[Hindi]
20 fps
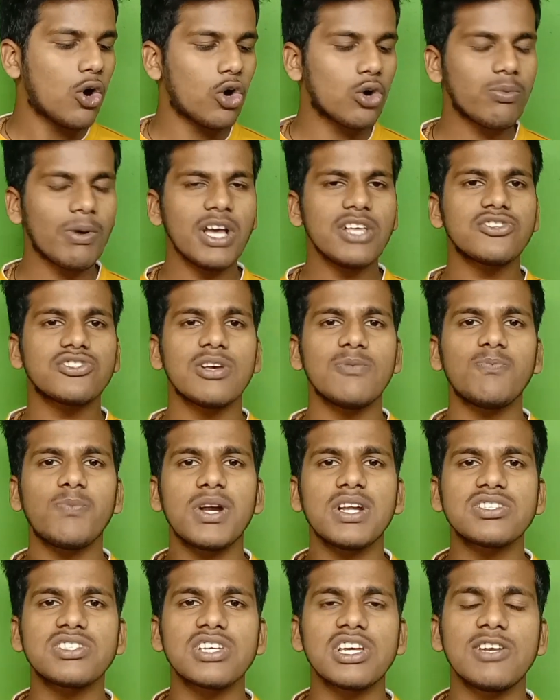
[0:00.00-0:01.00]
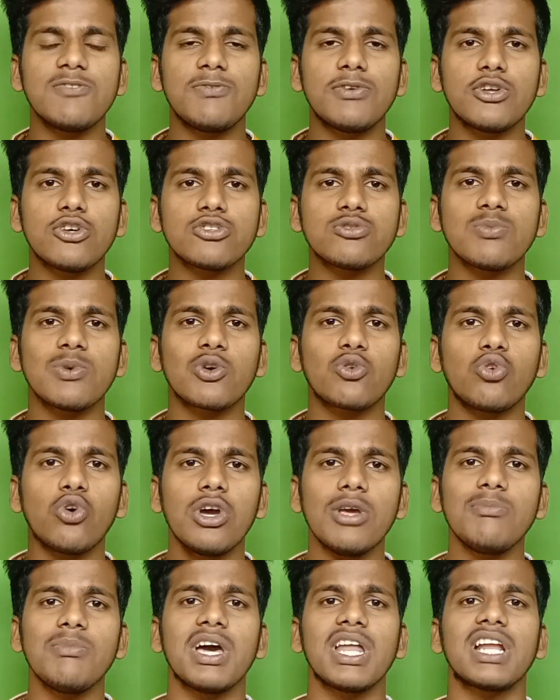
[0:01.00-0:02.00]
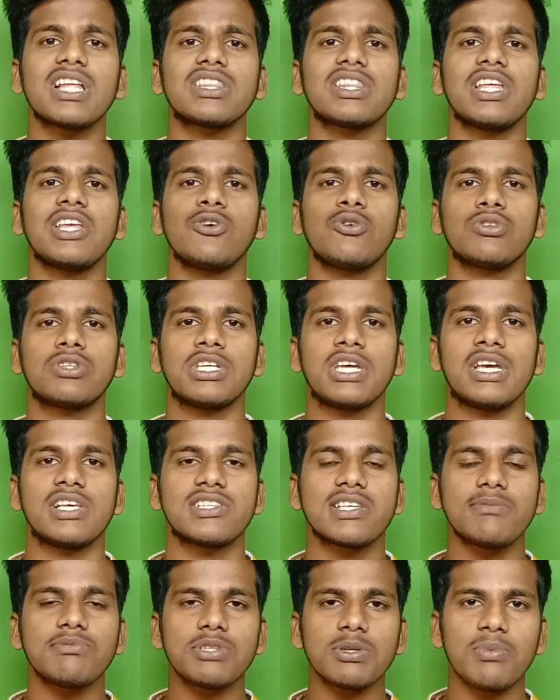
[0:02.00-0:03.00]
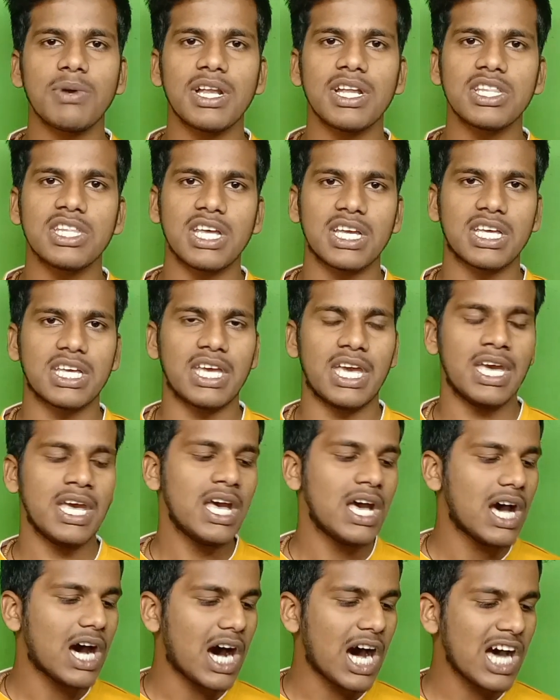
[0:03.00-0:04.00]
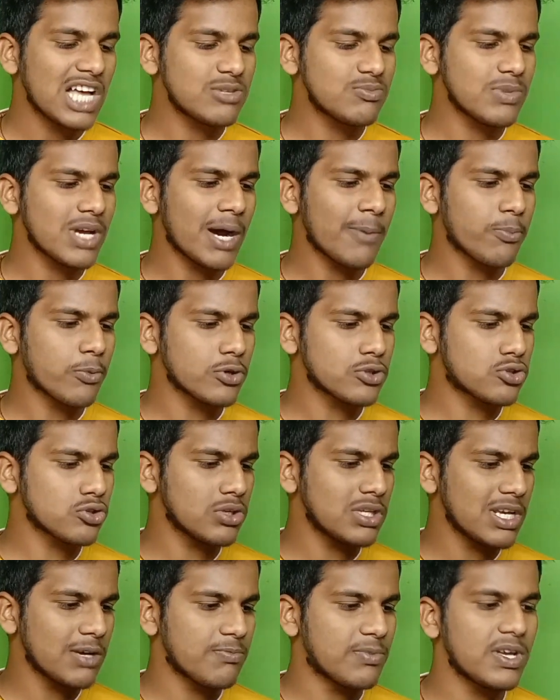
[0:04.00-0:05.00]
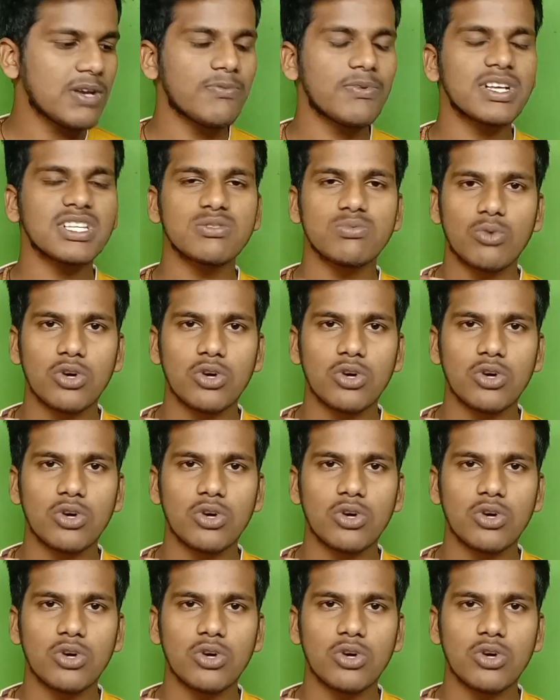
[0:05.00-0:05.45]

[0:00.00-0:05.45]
और भाई सिंपल से इन वीडियोस में कोई मेहनत नहीं होती है सबसे पहले देखिए आज मैं आपको जो ये बी एफ